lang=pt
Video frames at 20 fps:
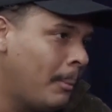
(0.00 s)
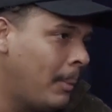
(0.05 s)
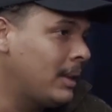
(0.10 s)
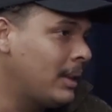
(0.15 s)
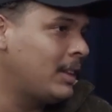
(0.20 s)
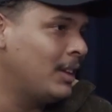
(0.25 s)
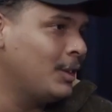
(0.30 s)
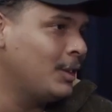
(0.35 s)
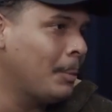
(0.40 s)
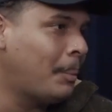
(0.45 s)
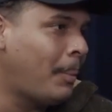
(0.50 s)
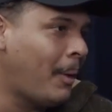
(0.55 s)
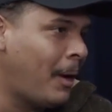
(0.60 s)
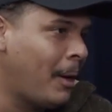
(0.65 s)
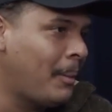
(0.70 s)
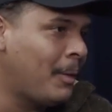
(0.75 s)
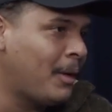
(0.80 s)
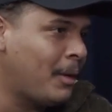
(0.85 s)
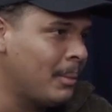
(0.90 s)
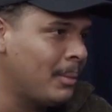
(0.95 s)
batendo
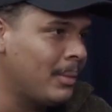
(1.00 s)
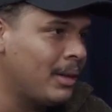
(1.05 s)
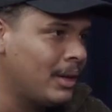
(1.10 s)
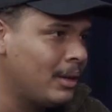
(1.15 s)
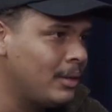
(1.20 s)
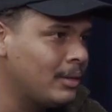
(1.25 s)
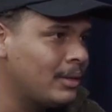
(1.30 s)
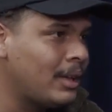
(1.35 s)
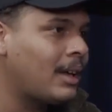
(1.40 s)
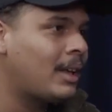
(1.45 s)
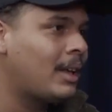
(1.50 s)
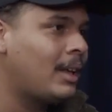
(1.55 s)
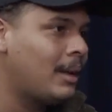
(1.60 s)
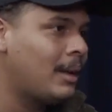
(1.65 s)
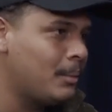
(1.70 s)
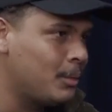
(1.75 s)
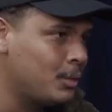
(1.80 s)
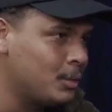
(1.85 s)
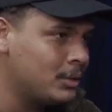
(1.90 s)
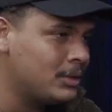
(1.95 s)
palma comigo naquela
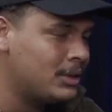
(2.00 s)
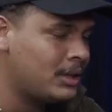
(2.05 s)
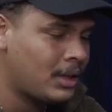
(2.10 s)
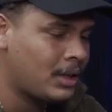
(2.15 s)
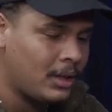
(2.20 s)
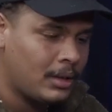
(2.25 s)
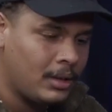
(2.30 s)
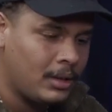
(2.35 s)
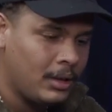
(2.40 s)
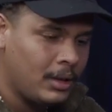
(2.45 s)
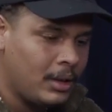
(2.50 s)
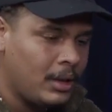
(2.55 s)
música